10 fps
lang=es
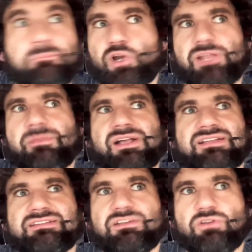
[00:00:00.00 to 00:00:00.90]
problema
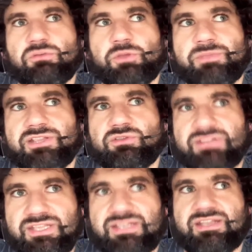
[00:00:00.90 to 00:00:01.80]
clásico del movimiento
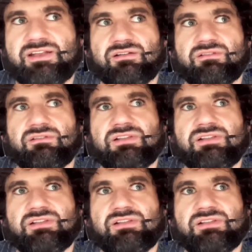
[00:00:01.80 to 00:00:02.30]
indígena.